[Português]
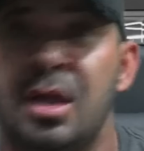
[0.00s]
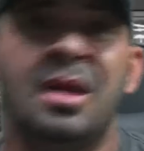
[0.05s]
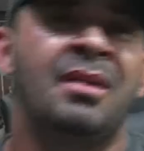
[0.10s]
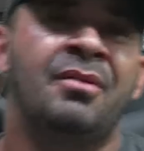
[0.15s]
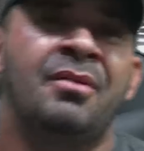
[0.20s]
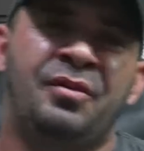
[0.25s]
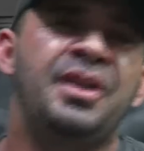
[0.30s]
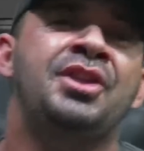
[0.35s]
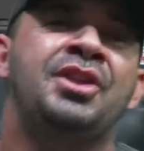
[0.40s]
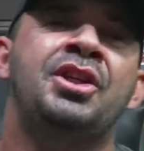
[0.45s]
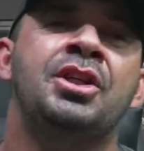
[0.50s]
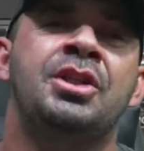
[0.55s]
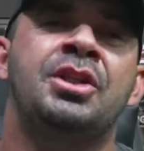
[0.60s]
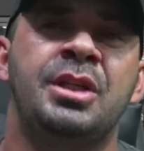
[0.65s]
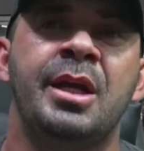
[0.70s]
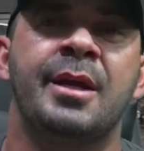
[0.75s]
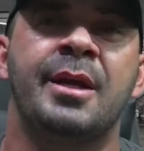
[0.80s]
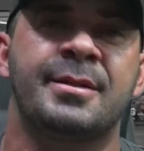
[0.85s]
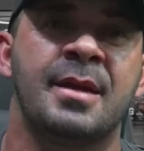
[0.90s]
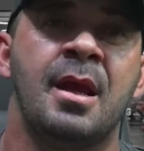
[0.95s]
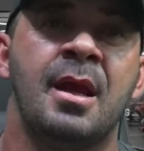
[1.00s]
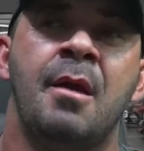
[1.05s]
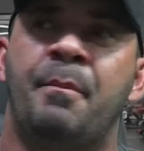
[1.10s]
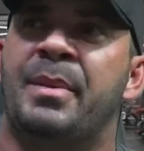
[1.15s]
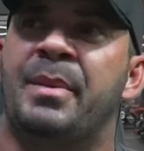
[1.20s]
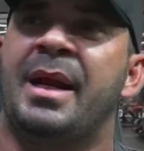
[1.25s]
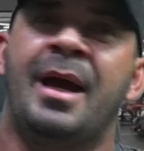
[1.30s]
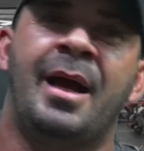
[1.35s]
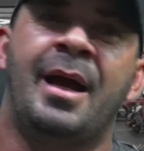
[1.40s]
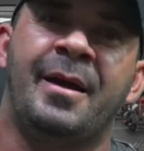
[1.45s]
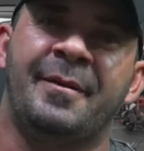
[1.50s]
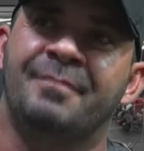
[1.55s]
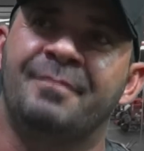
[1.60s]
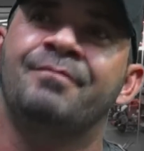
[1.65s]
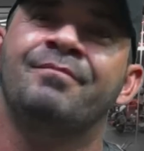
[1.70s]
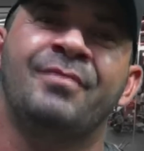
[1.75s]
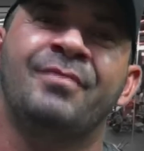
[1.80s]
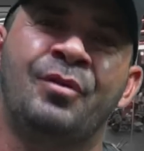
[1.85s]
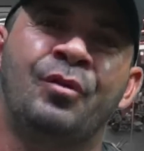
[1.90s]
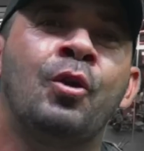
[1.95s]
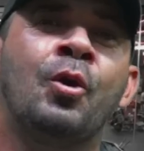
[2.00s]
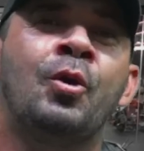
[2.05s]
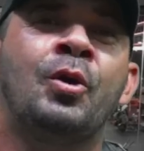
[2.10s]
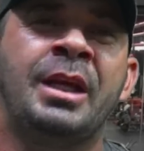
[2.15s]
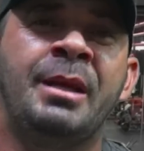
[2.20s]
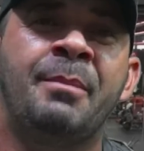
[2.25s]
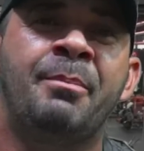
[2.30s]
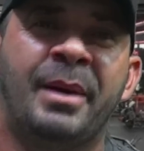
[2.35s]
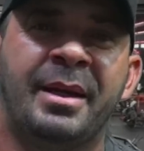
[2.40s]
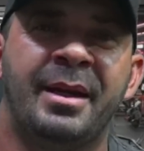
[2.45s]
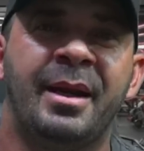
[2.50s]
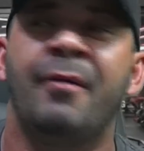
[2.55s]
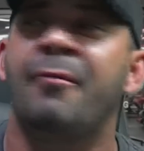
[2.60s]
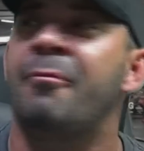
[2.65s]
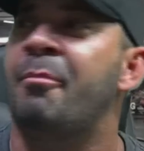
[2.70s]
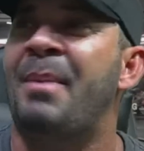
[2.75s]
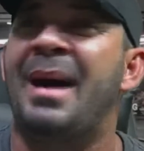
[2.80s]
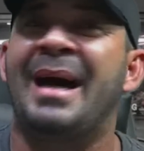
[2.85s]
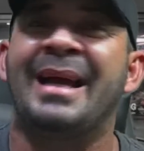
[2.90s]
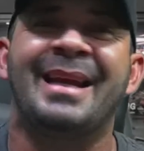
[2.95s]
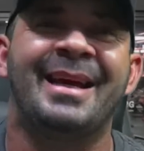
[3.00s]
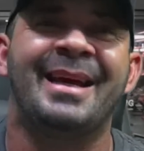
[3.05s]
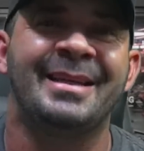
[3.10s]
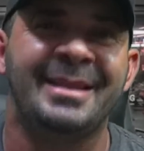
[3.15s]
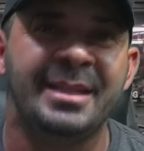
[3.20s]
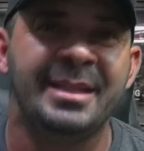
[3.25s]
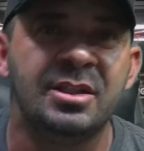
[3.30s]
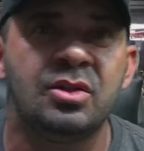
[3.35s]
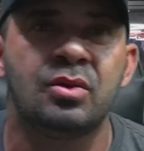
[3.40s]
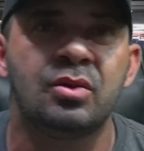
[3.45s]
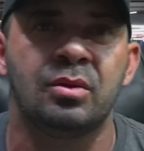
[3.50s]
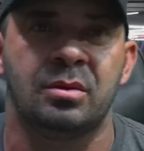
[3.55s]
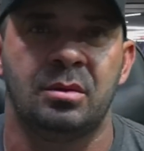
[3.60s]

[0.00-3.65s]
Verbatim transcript: 20 dias para Floripa, né? Um paraíso.